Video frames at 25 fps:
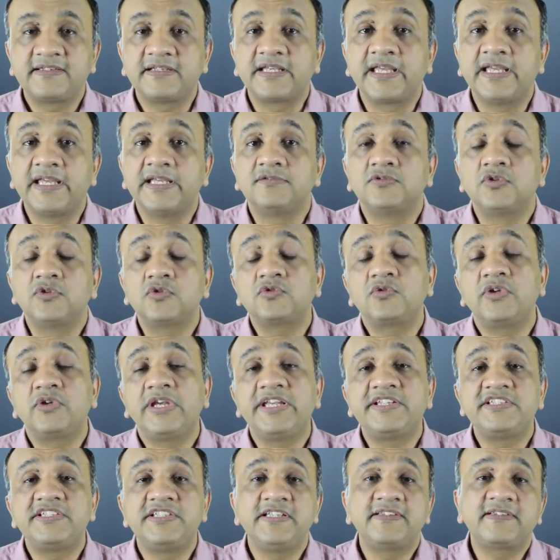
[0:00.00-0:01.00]
सकें दोस्तों
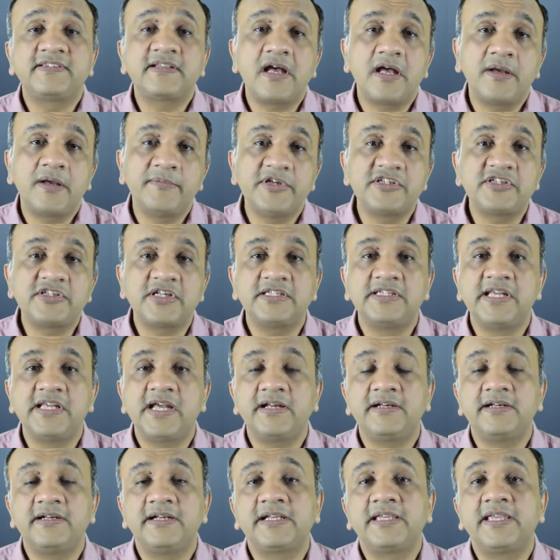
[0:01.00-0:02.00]
एक चीज़ का हमेशा
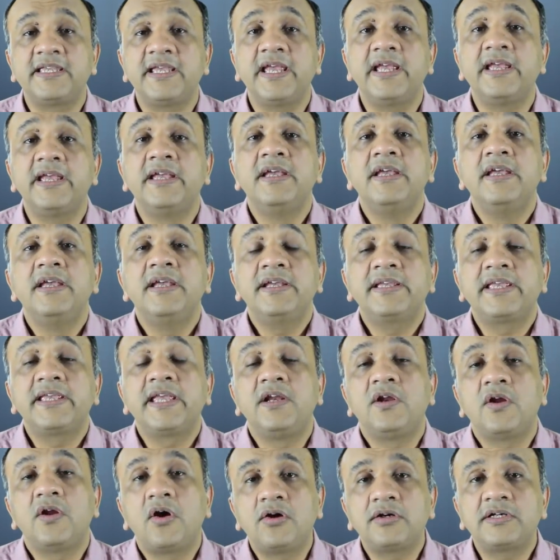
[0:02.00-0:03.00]
ध्यान रखिए
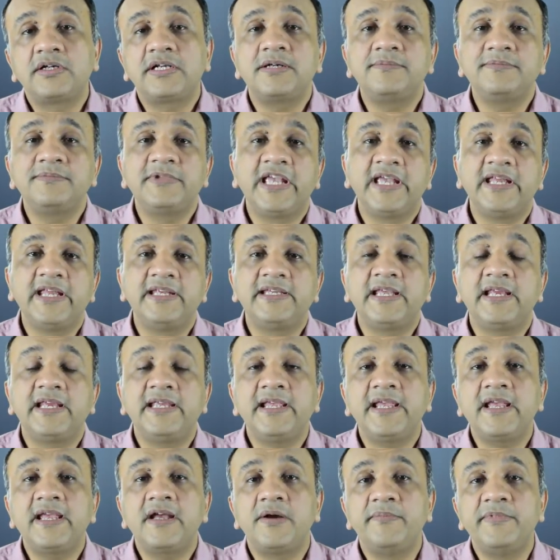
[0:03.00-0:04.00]
कि लॉन्ग टर्म गेन के
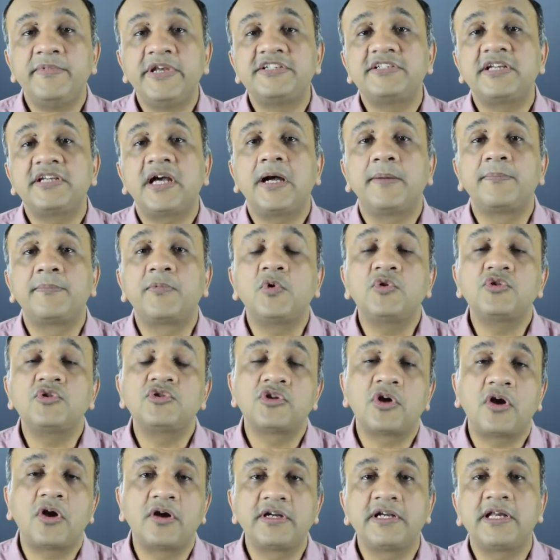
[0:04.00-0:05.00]
लिए हमेशा आपको
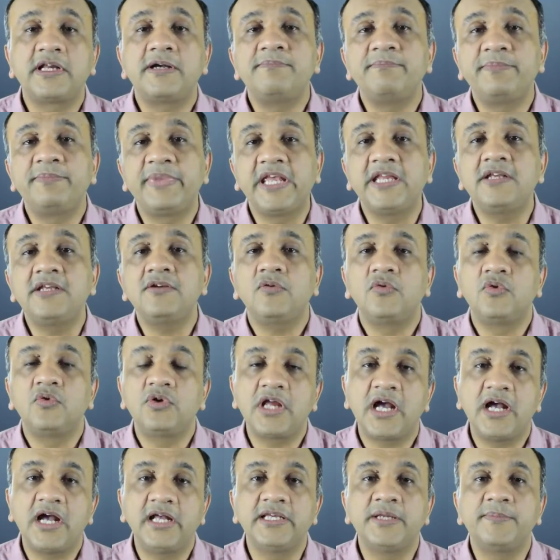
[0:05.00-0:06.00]
शॉर्ट टर्म पेन
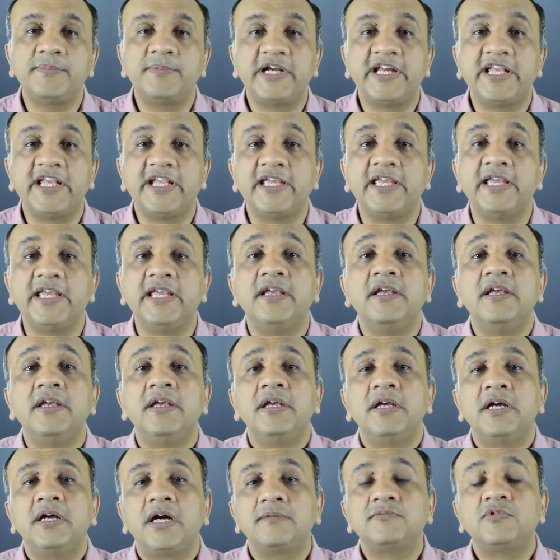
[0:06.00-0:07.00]
उठानी पड़ेगी
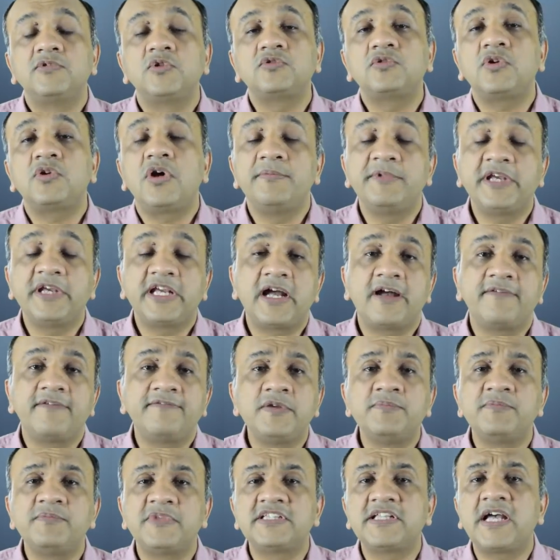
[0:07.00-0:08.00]
अब दोस्तों हमें
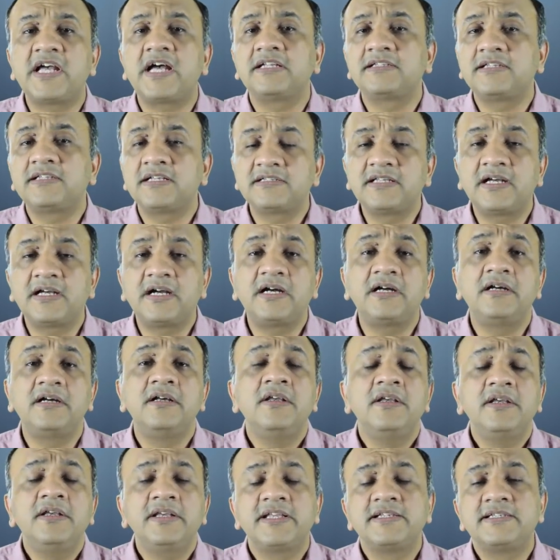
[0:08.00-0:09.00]
काफ़ी मज़ा आता था
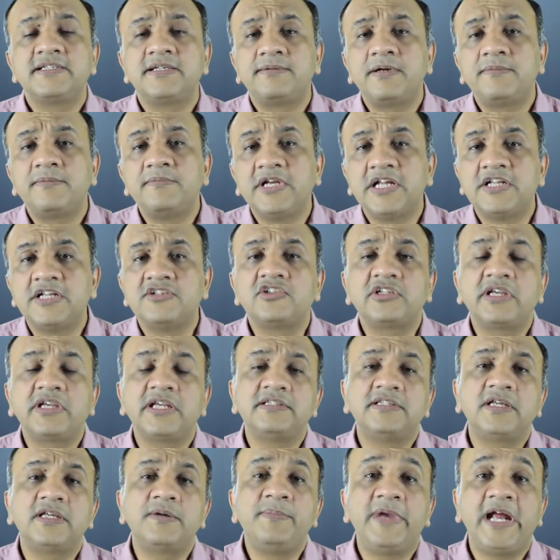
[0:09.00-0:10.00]
कि जब हम लंच के
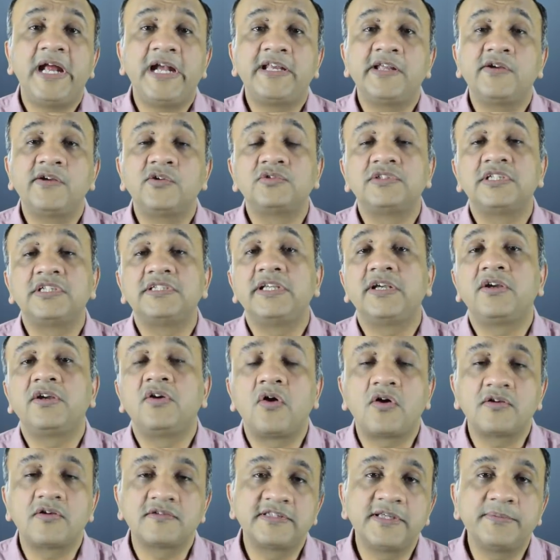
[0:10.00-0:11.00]
अंदर बैठे होते थे
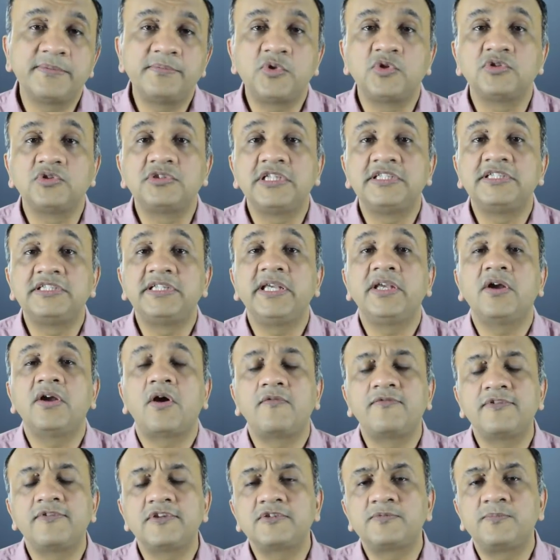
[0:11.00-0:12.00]
गॉसिप होती थी
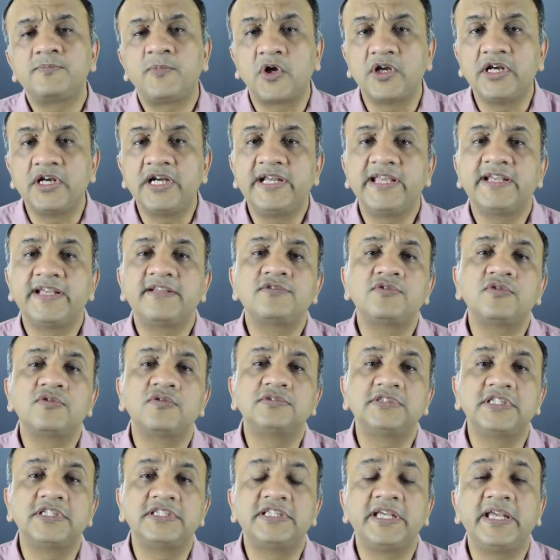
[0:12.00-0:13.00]
ऑफिस पॉलिटिक्स
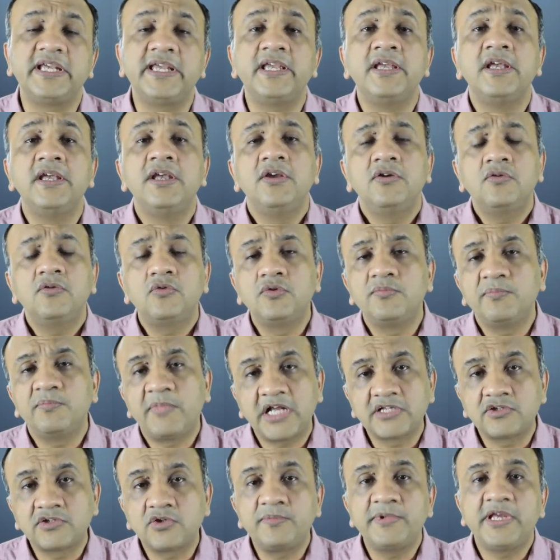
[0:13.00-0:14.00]
होती थी उन
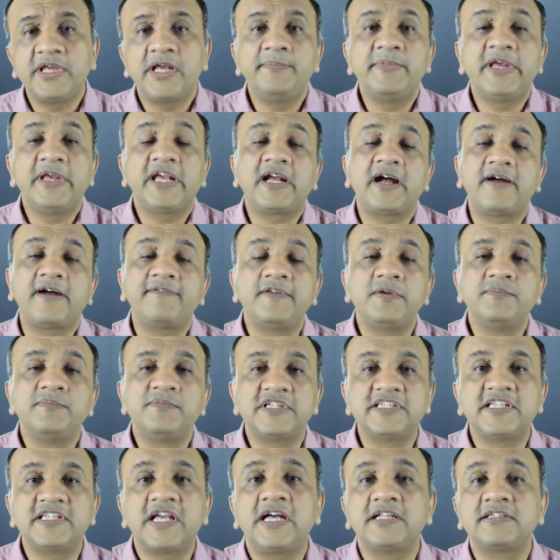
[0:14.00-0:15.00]
बातों में हमें काफ़ी
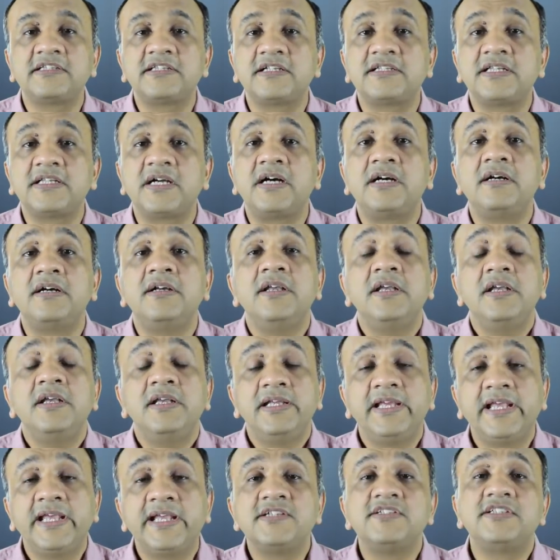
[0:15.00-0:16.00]
मज़ा आता था
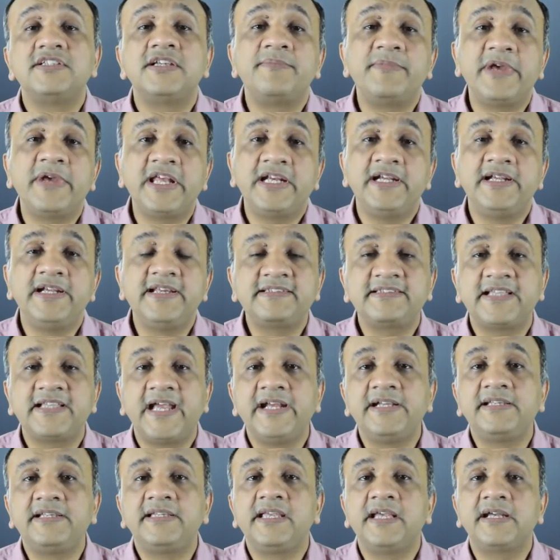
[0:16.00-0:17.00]
लेकिन जब मैंने
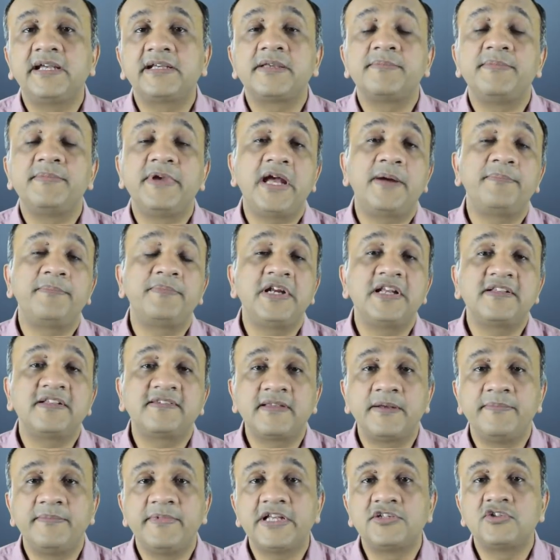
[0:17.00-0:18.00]
डिसाइड किया कि मैं अपना
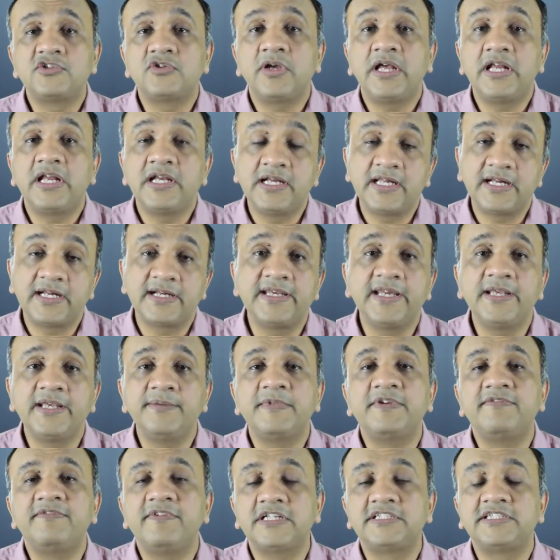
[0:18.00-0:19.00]
समय जो है
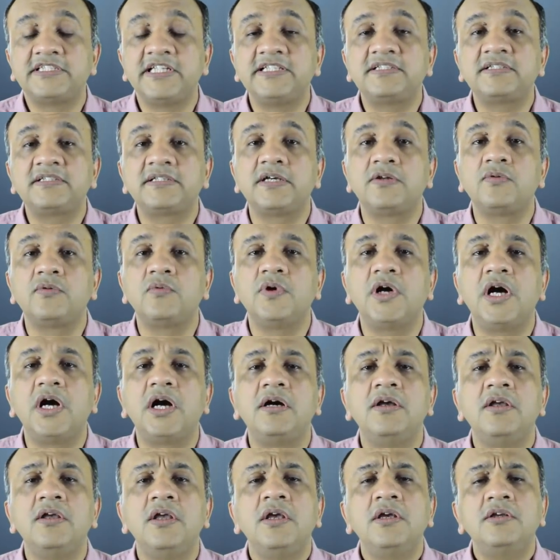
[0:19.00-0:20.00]
लर्निंग में व्यतीत
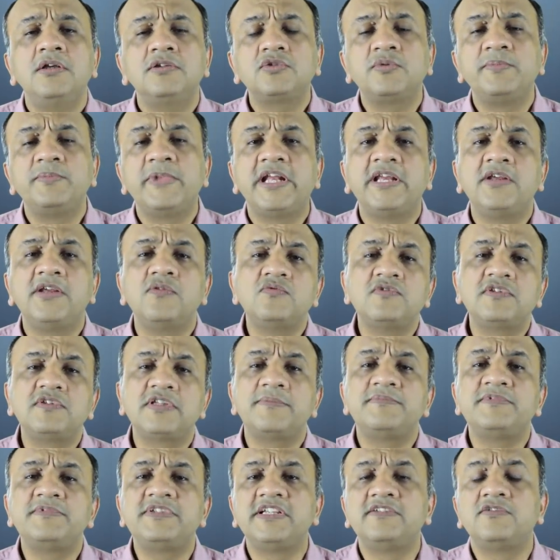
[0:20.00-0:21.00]
करूँगा तो मैंने उन
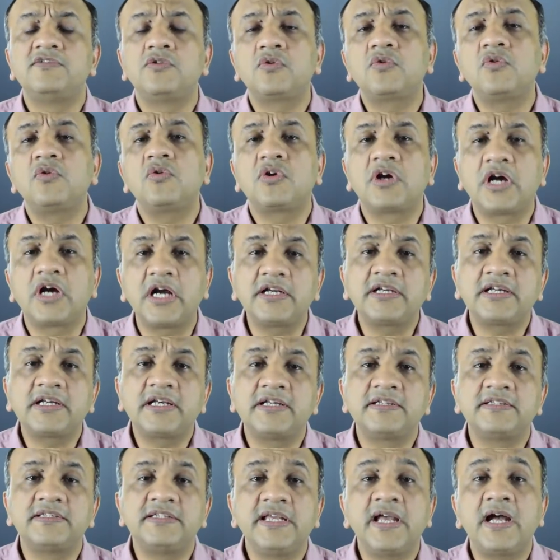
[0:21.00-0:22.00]
सब चीज़ों चीज़ों को कट
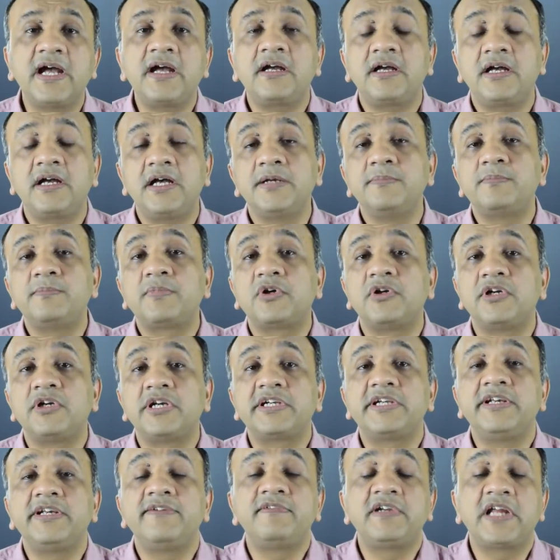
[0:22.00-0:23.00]
कर दिया
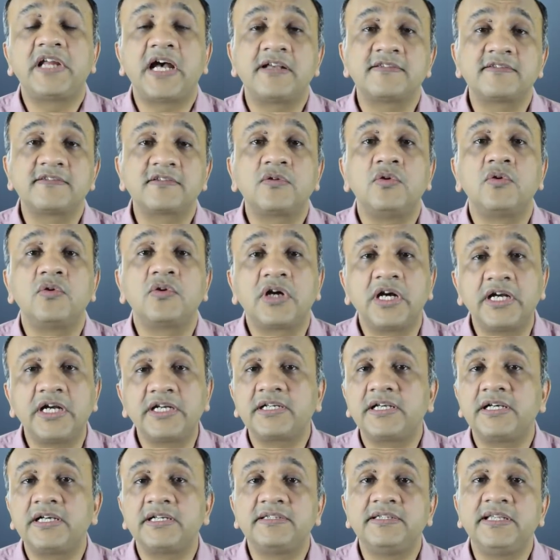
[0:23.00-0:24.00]
अनप्रोडक्टिव टास्क को
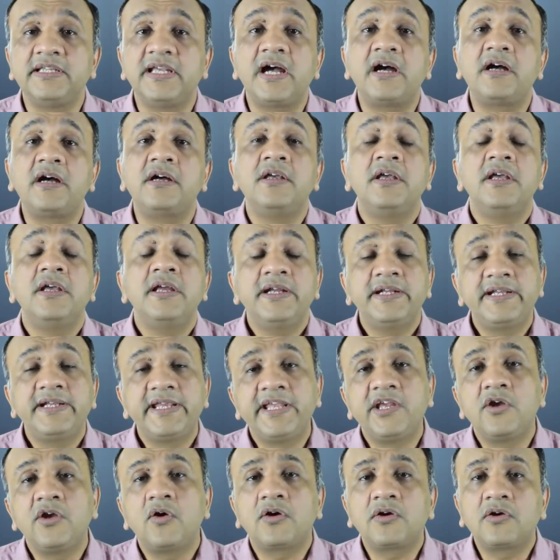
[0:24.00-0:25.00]
कट कर दिया
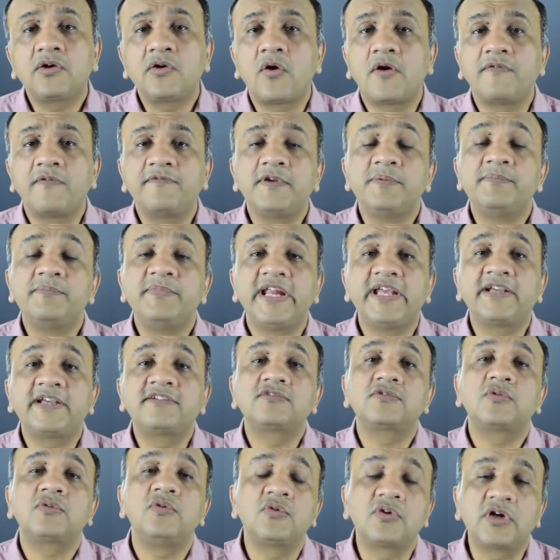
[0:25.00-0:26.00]
टी और कॉफ़ी
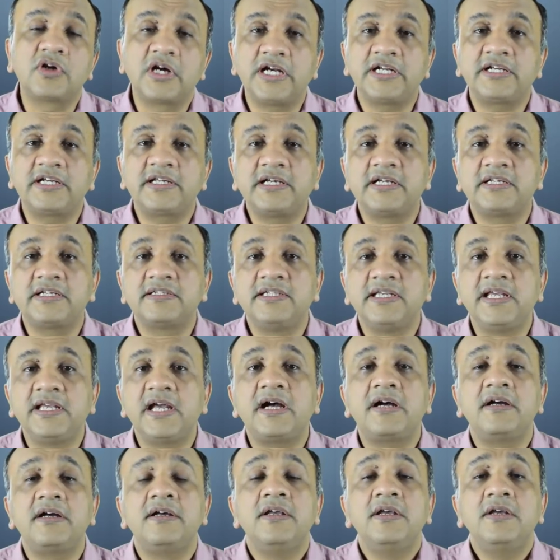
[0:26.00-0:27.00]
ब्रेक्स को कट कर
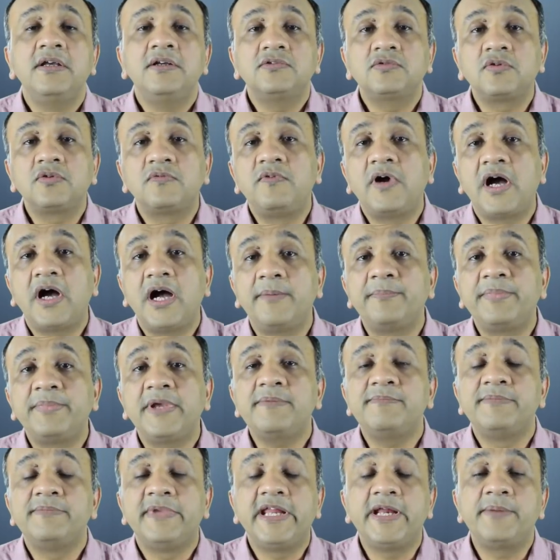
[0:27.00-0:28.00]
दिया तो वहां
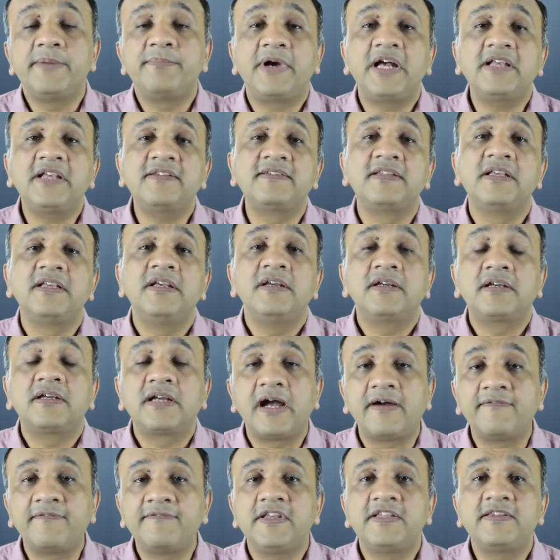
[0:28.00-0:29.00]
पे मेरे पास
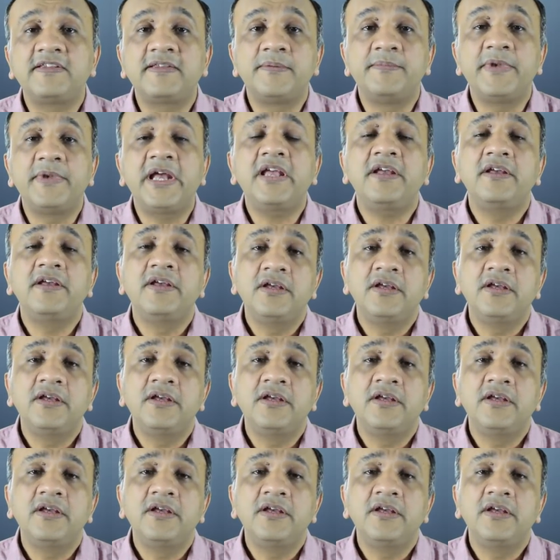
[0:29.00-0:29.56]
काफ़ी समय